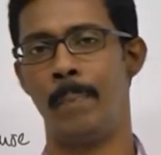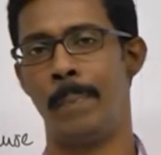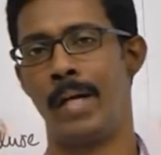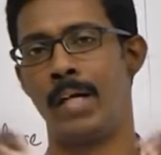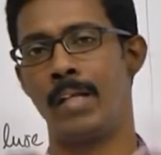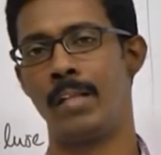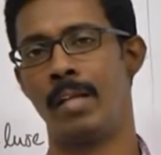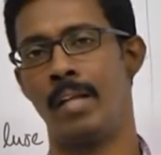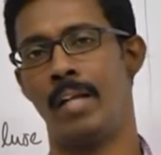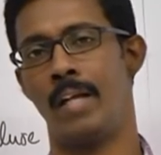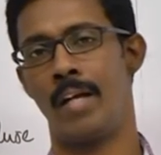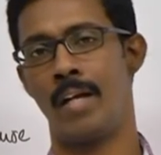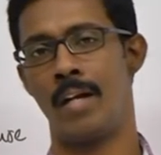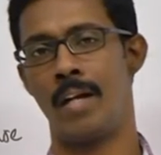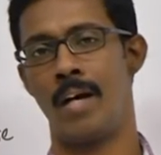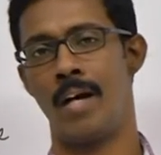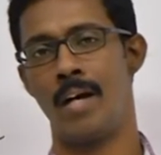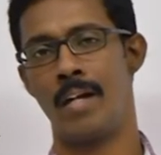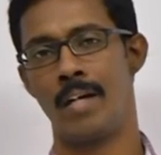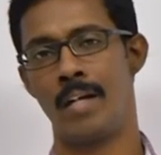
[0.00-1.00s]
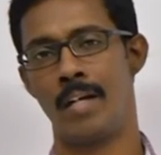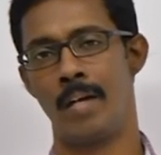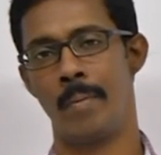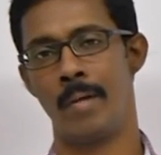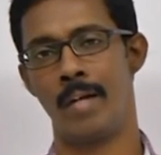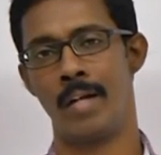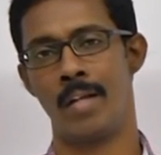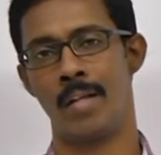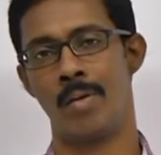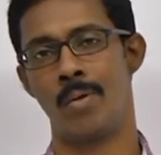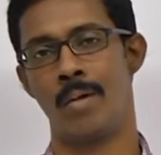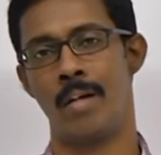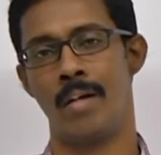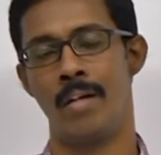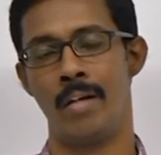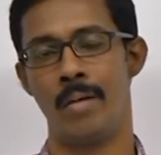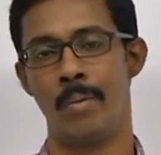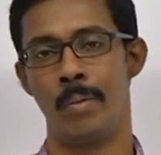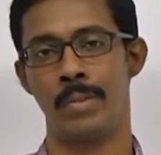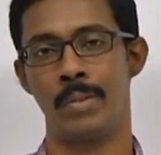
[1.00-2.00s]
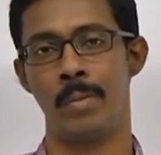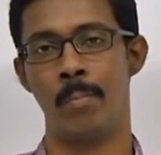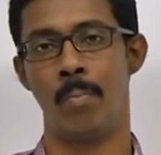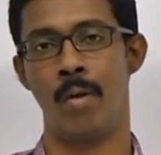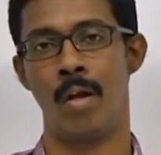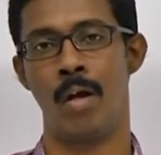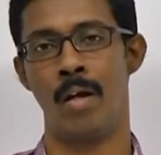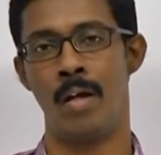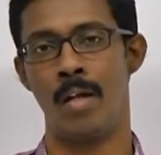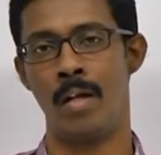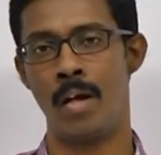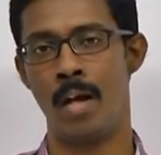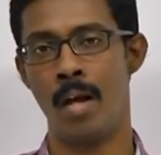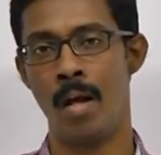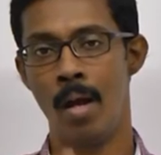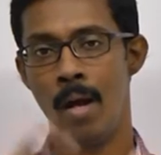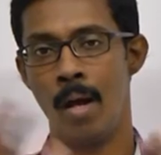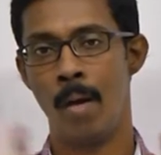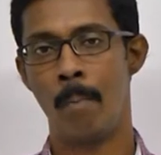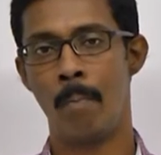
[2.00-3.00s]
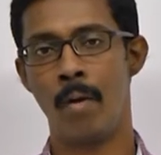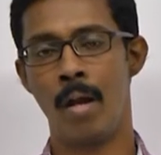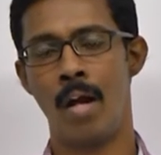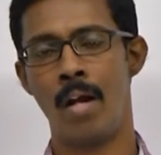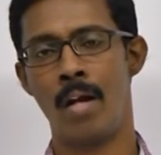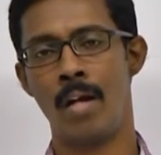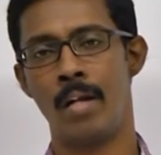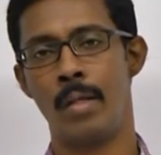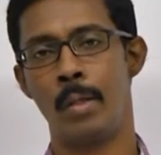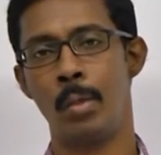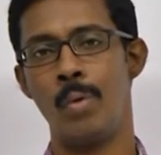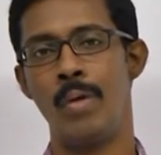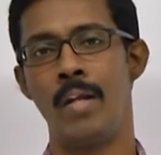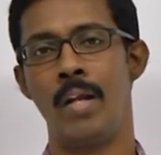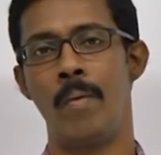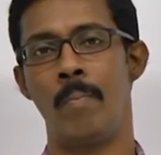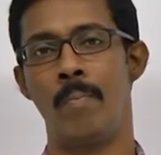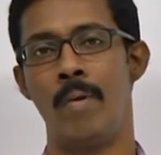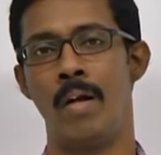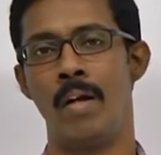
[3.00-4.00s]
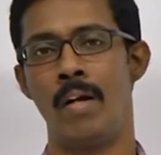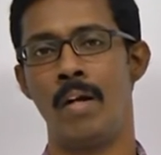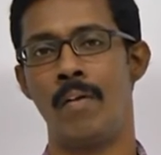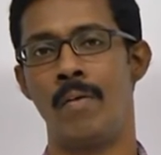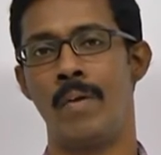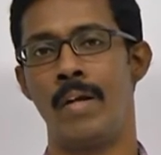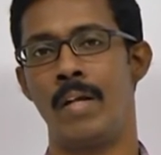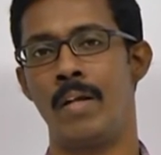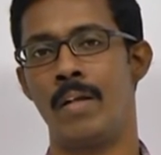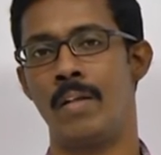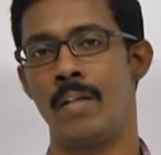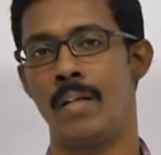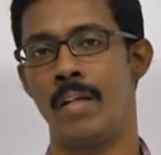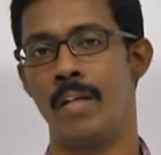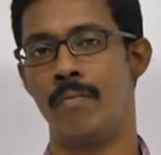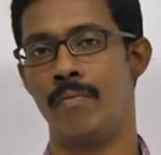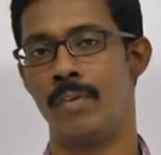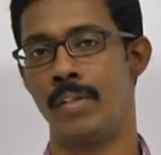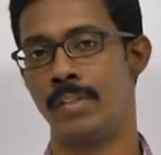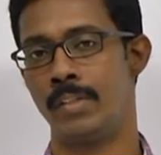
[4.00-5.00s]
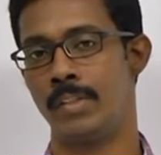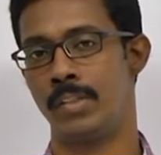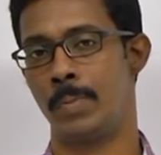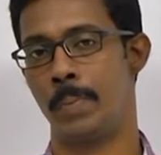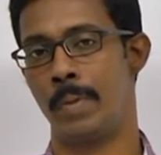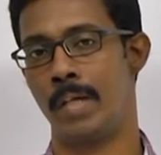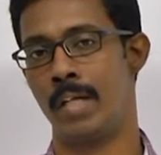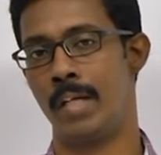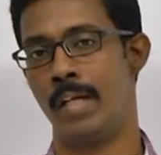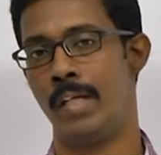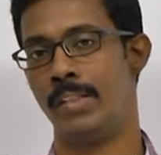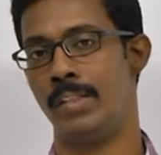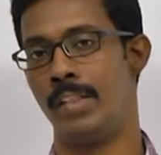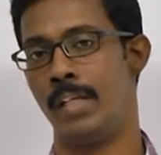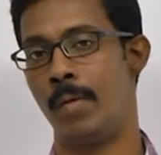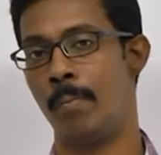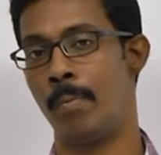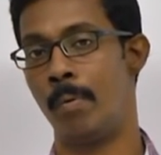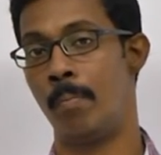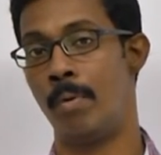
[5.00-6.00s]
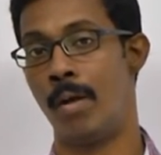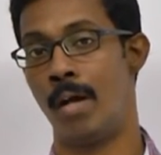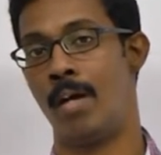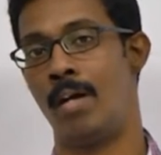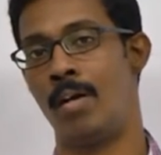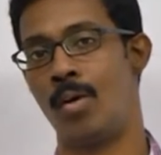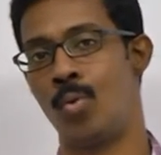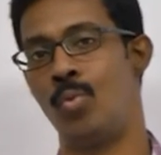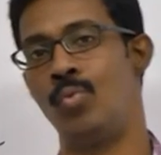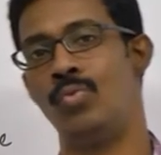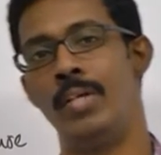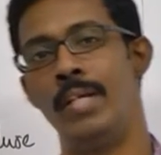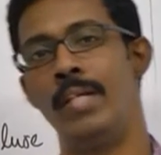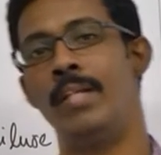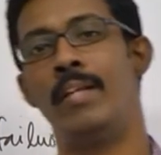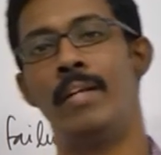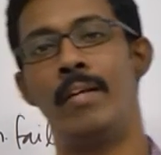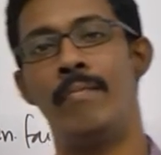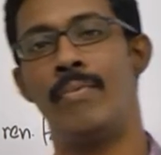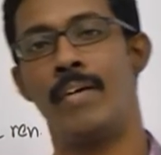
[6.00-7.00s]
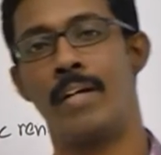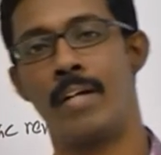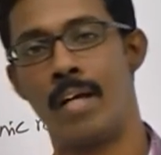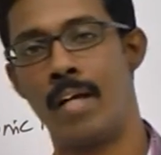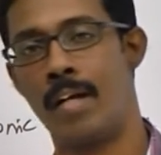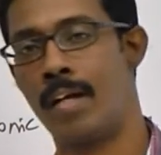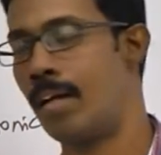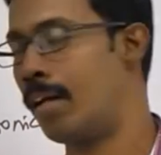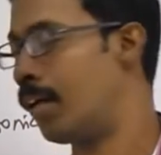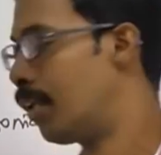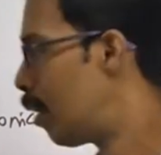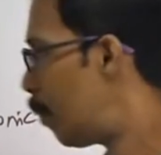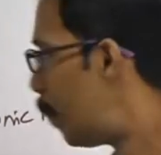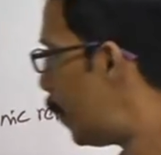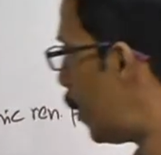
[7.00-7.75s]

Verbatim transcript: பக்கத்தில் இருக்கிற ஆர்கன் அப்படின்னா அதோட கண்டினியூஷன் பிளாடர் பிளாடரில் யூரினரி பிளாடர் வரைக்கும் அந்த இன்ஃபெக்ஷன் ஸ்ப்ரெட் இன்ஃபெக்ட் ஆகிடுச்சு இப்போ பிளாடரும் சேர்ந்து இன்ஃபெக்ட் ஆகிருக்குன்னா அதுக்கு